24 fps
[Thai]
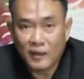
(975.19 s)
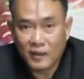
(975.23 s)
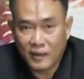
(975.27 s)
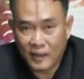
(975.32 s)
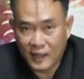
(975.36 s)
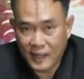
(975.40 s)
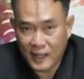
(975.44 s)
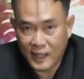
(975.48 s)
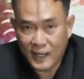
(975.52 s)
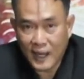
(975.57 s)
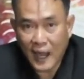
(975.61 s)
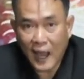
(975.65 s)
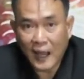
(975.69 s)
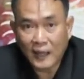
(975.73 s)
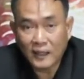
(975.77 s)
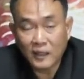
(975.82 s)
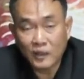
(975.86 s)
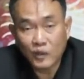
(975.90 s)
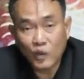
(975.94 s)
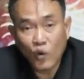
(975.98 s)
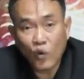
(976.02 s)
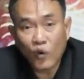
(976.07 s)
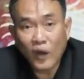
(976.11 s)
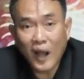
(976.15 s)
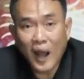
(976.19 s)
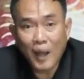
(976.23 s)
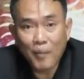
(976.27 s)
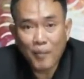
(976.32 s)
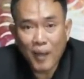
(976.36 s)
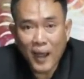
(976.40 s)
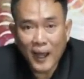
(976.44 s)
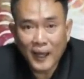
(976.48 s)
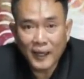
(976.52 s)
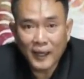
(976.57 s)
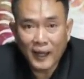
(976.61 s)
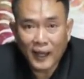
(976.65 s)
สีการเงินโชคลาภ
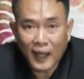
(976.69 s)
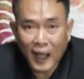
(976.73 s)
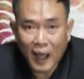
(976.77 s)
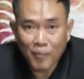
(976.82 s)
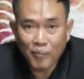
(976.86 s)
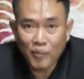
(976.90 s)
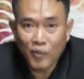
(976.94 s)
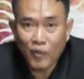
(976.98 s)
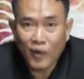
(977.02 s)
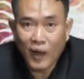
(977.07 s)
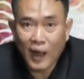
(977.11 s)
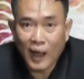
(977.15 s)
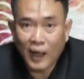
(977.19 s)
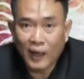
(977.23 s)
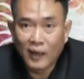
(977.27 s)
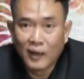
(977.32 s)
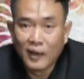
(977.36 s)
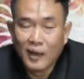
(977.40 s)
ให้นะครับว่า